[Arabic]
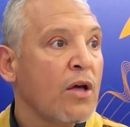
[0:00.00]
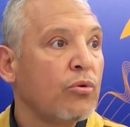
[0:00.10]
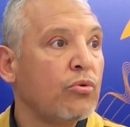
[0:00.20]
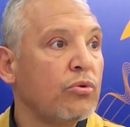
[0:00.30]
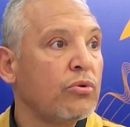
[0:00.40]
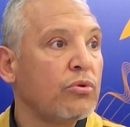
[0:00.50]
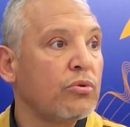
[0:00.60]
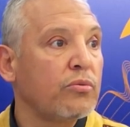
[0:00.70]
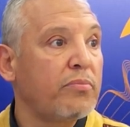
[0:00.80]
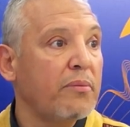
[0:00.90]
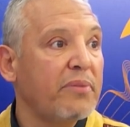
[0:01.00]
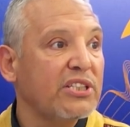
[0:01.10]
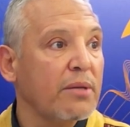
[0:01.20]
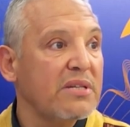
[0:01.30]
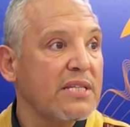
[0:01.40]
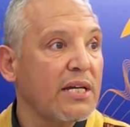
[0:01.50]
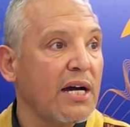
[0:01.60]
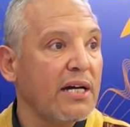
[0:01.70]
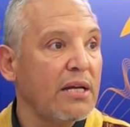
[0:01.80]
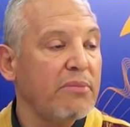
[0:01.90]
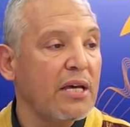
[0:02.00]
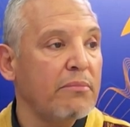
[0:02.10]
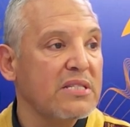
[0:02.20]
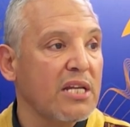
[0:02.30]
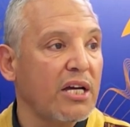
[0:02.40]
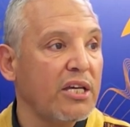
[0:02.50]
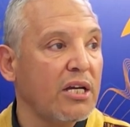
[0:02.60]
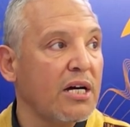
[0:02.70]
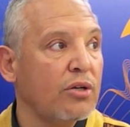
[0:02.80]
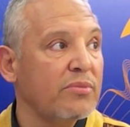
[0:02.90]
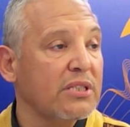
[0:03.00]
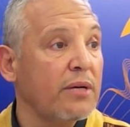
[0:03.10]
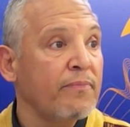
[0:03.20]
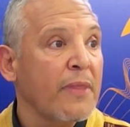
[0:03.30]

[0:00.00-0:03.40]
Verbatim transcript: وبرشا مسارح عالميه مسرح ايران مسرح